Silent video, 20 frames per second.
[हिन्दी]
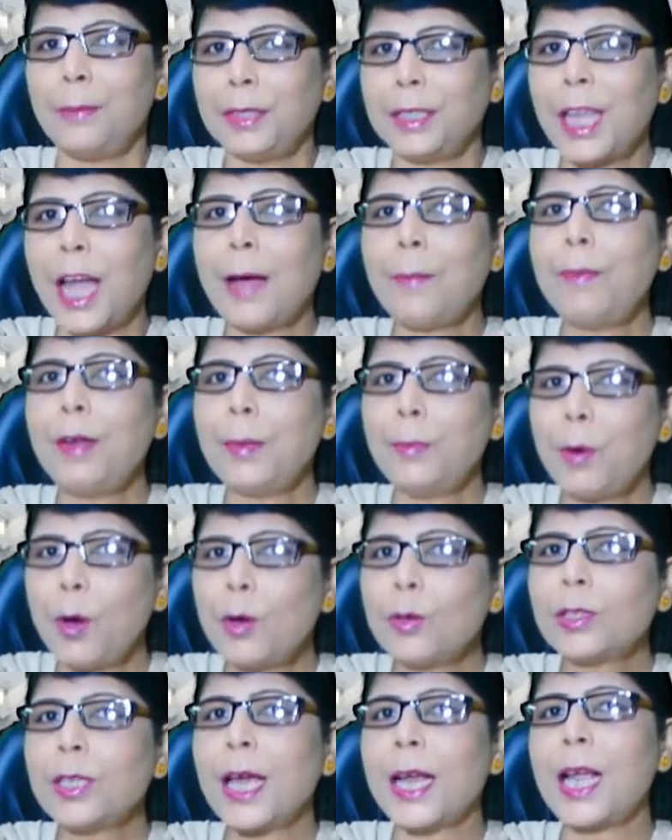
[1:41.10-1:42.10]
अमिताभ ने
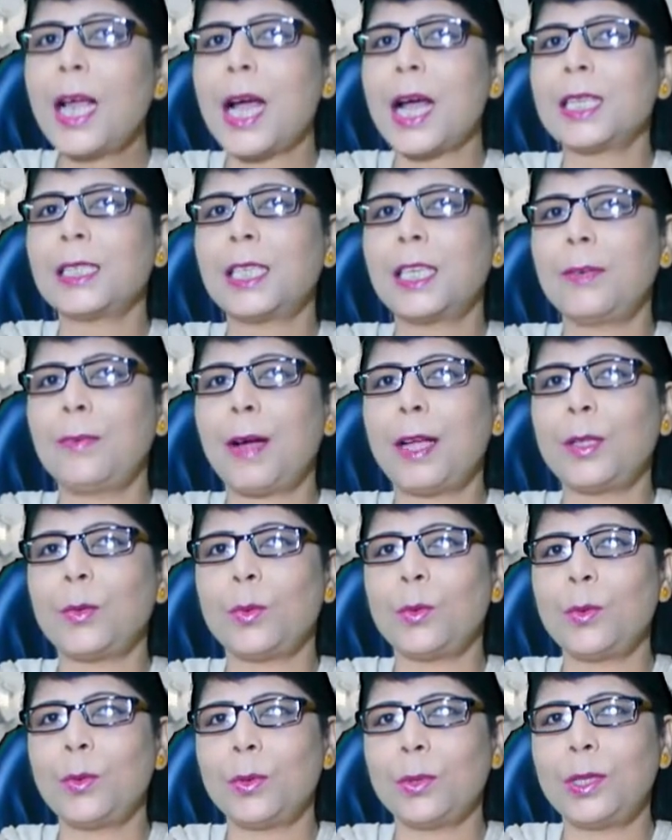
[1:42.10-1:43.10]
बहुत सारे
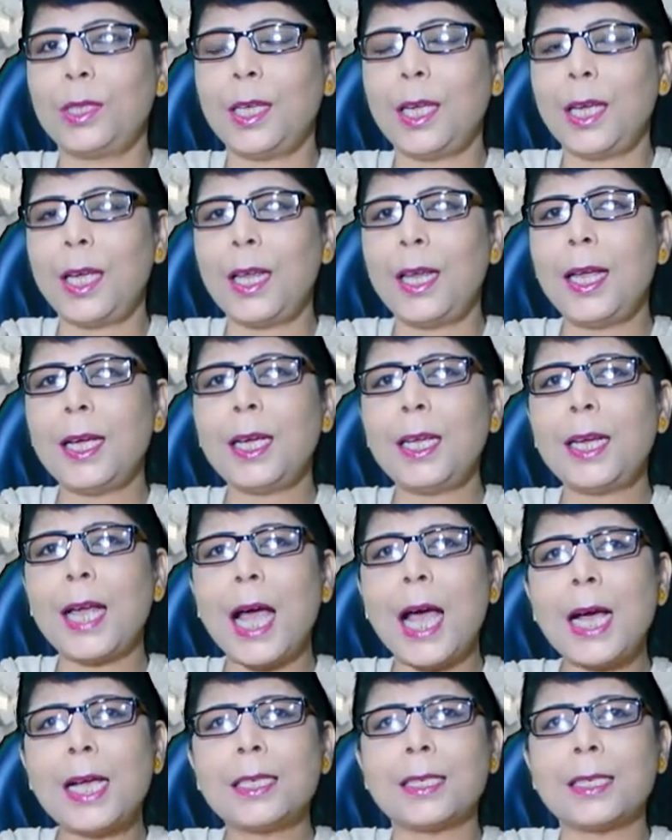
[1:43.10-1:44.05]
आशीर्वाद उनको दिए हैं लेकिन